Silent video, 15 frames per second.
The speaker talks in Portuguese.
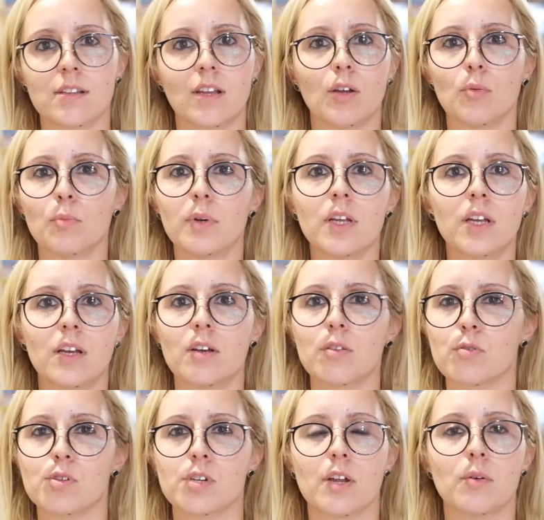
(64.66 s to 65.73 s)
tem um
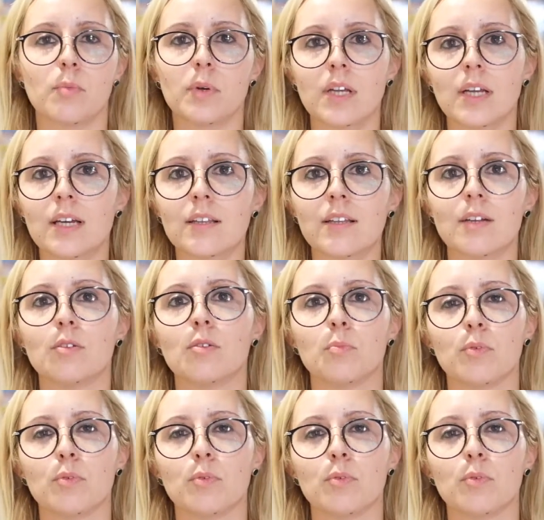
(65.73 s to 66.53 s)
brinquedo que já não brinca tanto,